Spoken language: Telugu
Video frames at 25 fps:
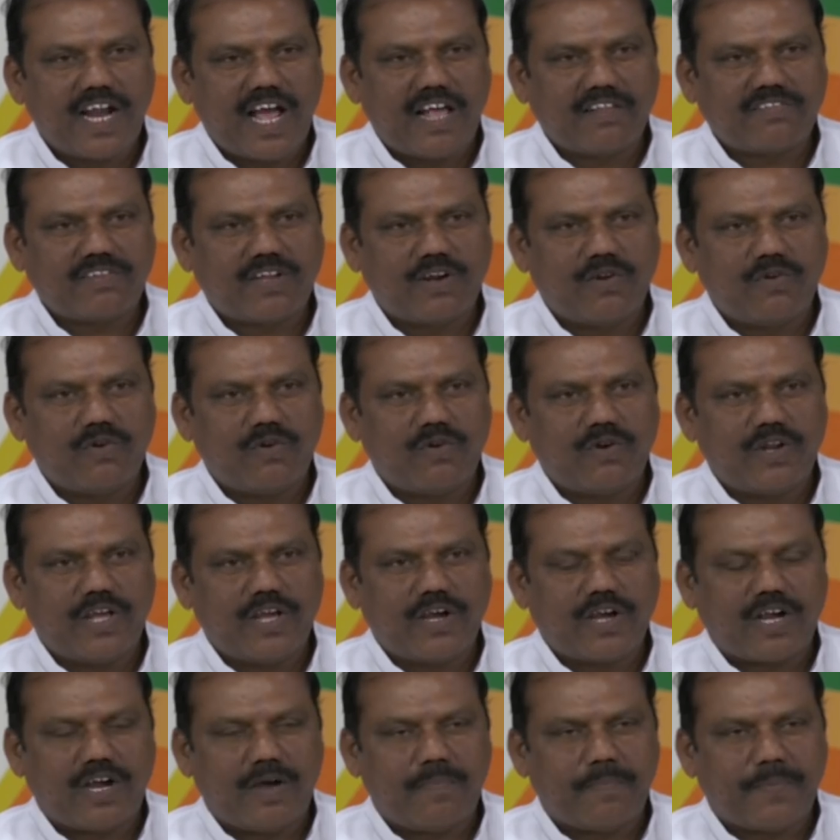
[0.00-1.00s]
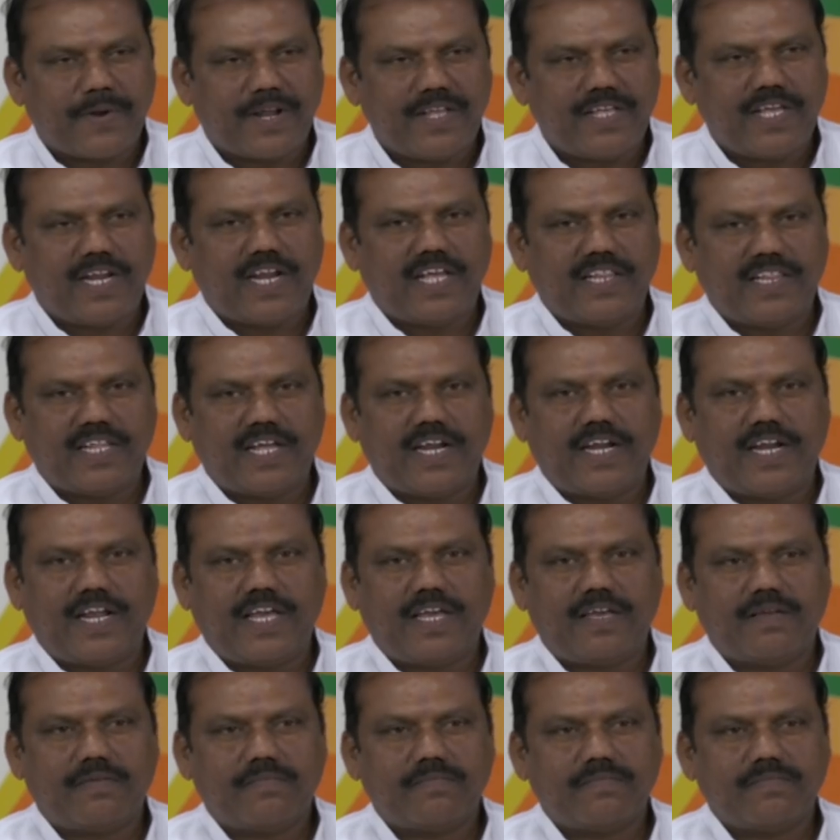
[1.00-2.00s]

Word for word: రాష్ట్రంలోనే యొక్క ప్రజలందరినీ